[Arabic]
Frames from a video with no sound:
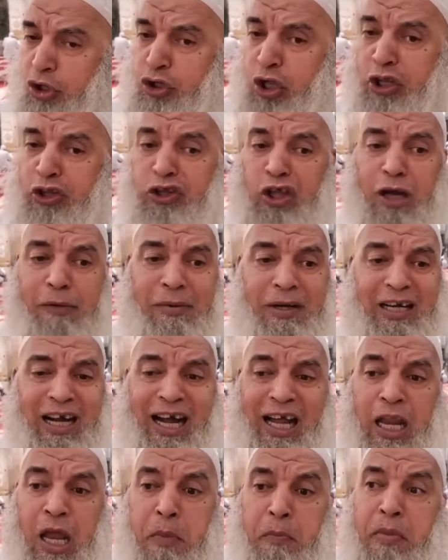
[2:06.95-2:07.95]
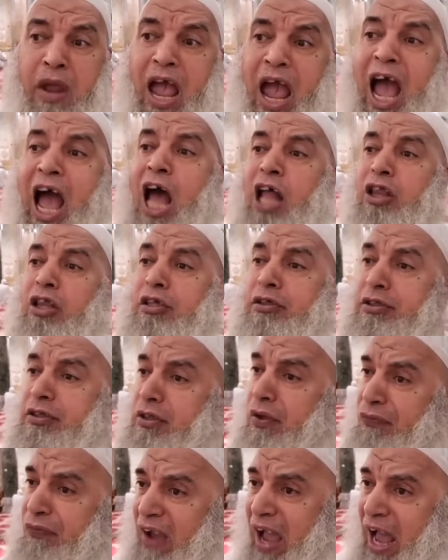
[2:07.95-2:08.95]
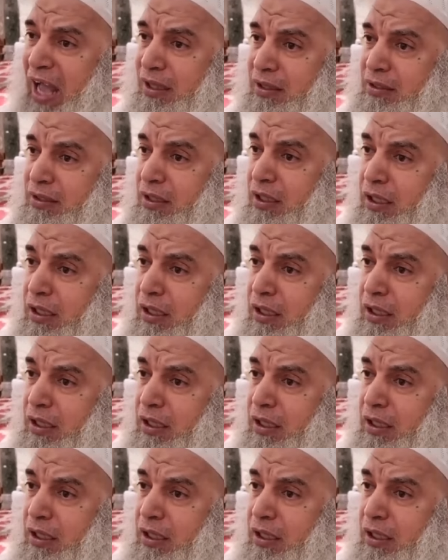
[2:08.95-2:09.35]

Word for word: تنطبق عليه مئات الصفات